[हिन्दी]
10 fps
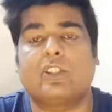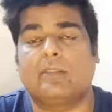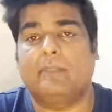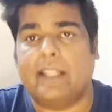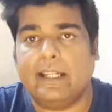को
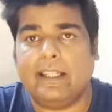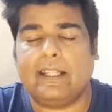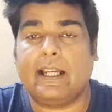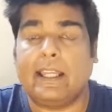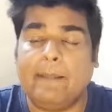जिम्मेदारी ले
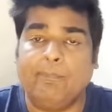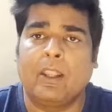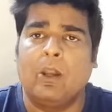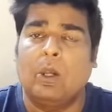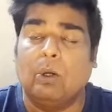रहा है
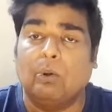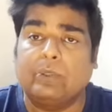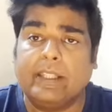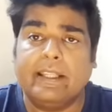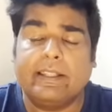
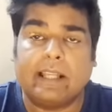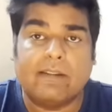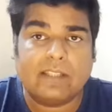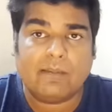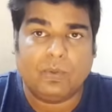उससे ये
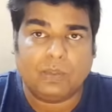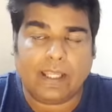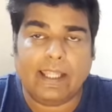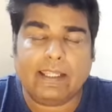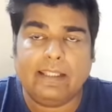साफ साफ होता
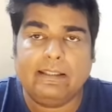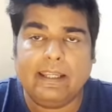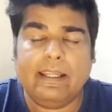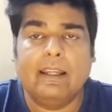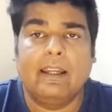है कि
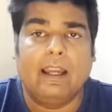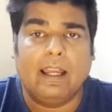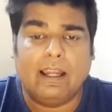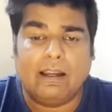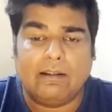ये
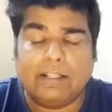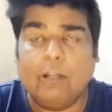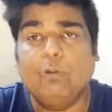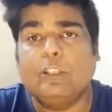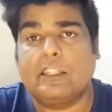
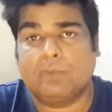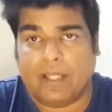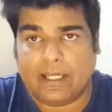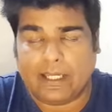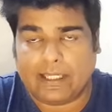टिल्लू
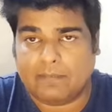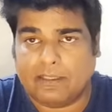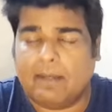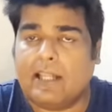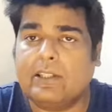ताजपुरिया गैंग के
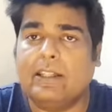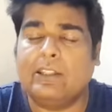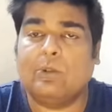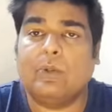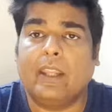बदमाश हैं
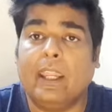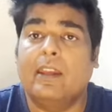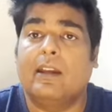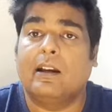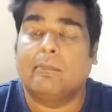जिन्होंने
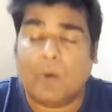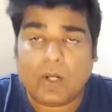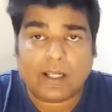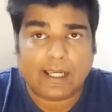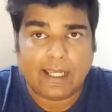
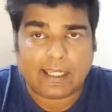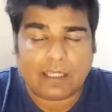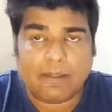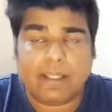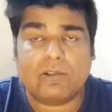मुंडका
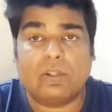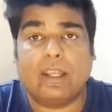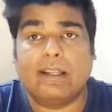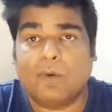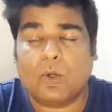इलाके में इस
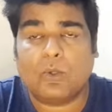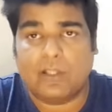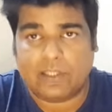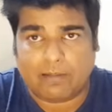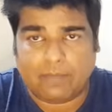गैंग वॉर को
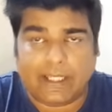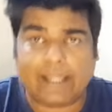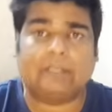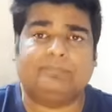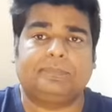अंजाम दिया है